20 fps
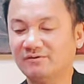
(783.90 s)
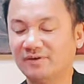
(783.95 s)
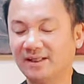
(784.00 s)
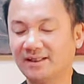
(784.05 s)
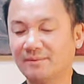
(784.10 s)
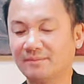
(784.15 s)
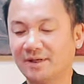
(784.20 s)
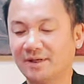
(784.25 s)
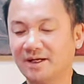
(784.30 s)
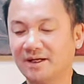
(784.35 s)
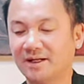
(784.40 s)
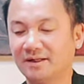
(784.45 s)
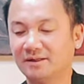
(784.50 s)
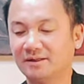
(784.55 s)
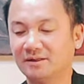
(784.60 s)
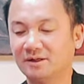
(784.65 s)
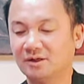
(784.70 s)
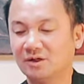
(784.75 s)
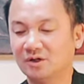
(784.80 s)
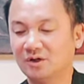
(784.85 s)
về thăm gia đình.
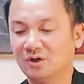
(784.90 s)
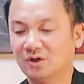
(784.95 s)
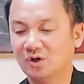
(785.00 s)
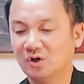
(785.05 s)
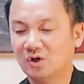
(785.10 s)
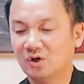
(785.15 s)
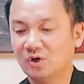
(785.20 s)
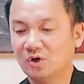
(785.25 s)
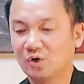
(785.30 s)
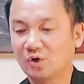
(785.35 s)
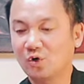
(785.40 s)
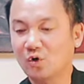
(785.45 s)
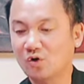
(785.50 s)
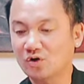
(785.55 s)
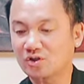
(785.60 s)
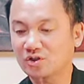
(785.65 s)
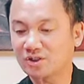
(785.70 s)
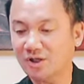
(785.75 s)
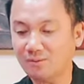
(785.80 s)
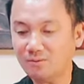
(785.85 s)

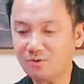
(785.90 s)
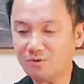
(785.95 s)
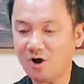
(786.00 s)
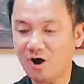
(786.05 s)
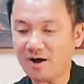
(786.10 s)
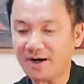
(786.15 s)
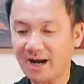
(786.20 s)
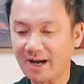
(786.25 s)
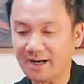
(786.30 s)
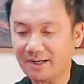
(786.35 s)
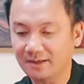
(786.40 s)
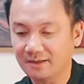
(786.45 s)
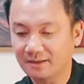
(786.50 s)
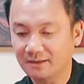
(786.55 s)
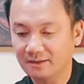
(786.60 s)
Cuộc sống khó khăn,